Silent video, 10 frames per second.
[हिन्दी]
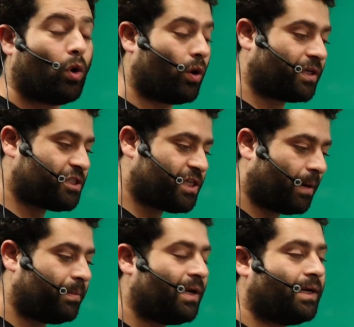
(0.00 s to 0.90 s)
और
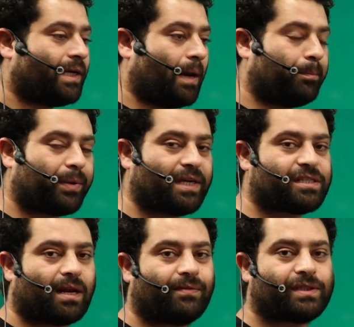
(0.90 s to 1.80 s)
जब
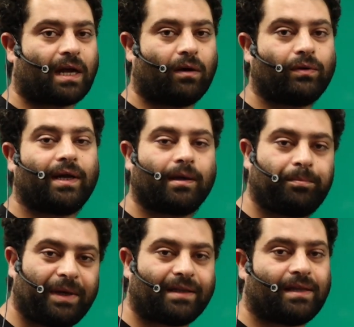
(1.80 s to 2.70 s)
टेम्परेचर ऑफ सराउंडिंग
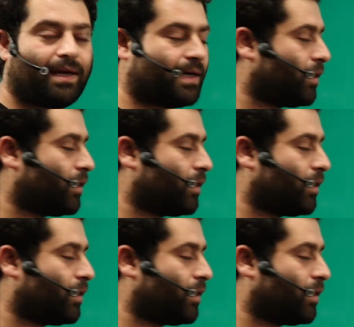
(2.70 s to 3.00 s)
बी देकर